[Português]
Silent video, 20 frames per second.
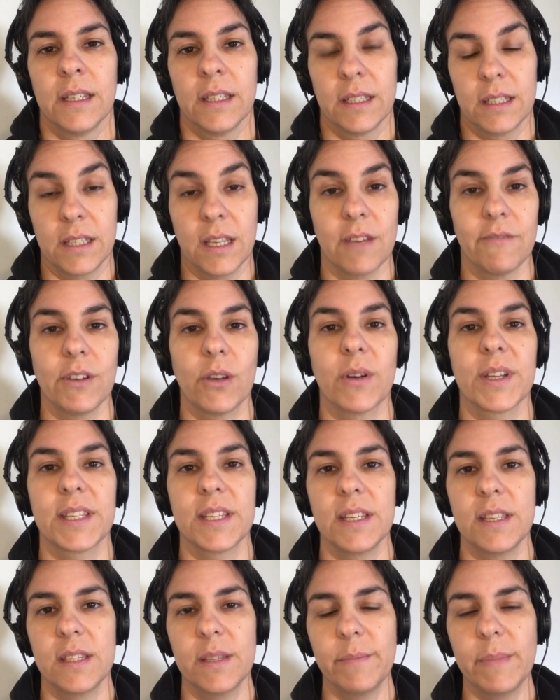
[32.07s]
que tem a ver com a
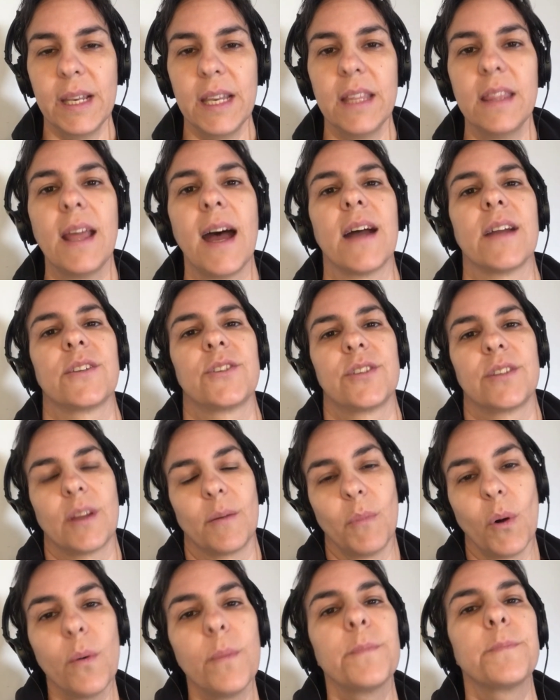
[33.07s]
sensibilidade, tá
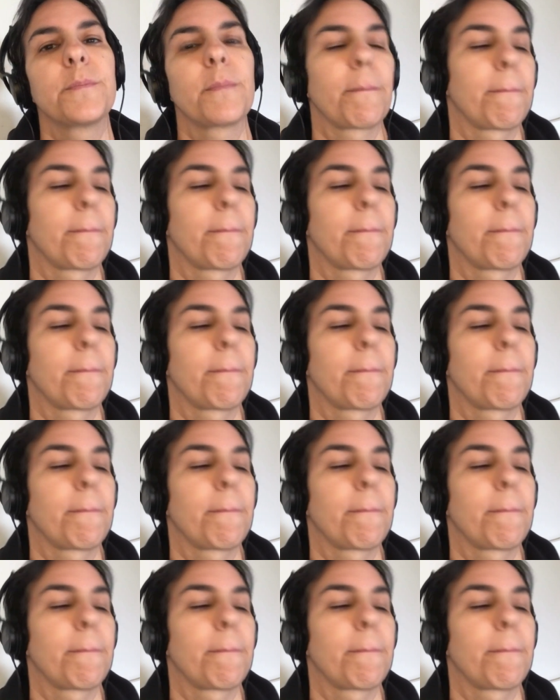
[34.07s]
bom?